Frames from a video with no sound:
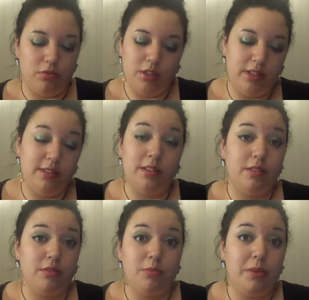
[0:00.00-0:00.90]
qui tient
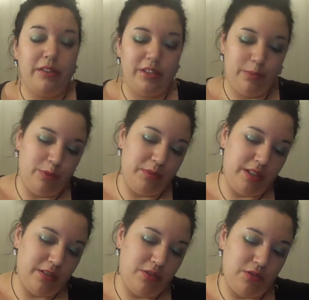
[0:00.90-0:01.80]
euh, parfaitement
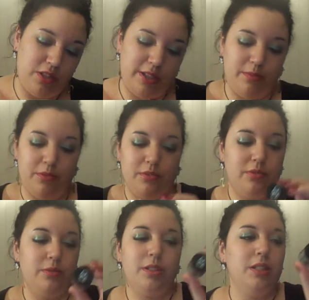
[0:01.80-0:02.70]
bien, que j'aime euh,
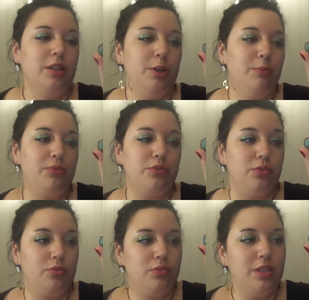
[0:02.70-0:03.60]
plus que
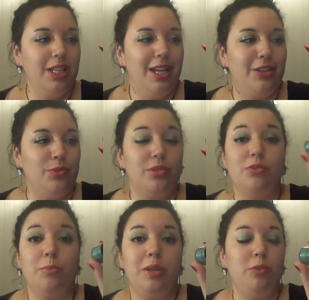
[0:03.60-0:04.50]
tout. Donc ils
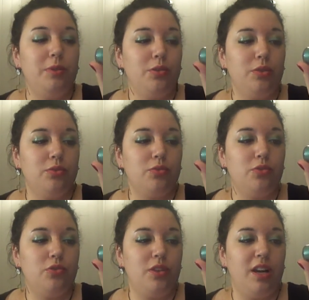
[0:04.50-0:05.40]
n'ont pas de numéro, ils ont
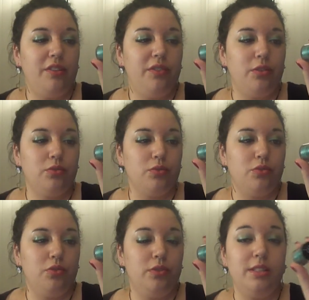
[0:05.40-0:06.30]
juste la référence, donc
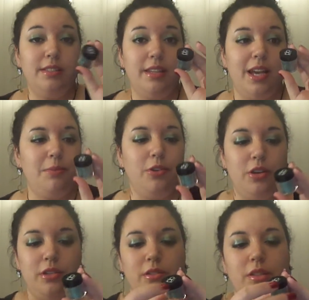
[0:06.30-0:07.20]
celui-ci c'est
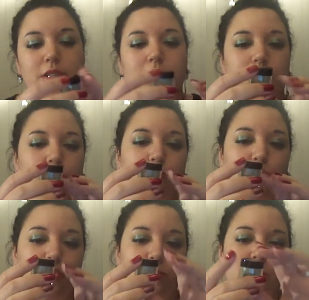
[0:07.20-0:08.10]
Emerald. Hein. Je
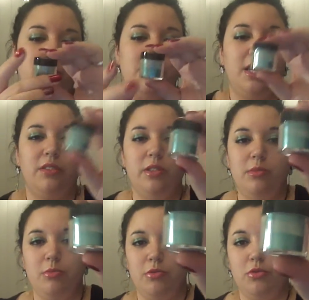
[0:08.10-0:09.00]
m'en suis un petit peu servi,
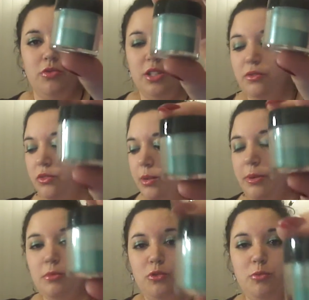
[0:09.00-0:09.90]
mais bon, le niveau a
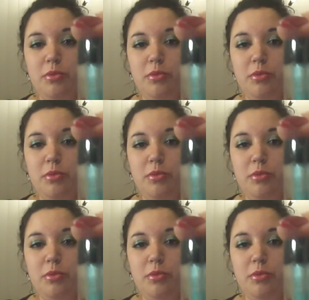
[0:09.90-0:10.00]
pas beaucoup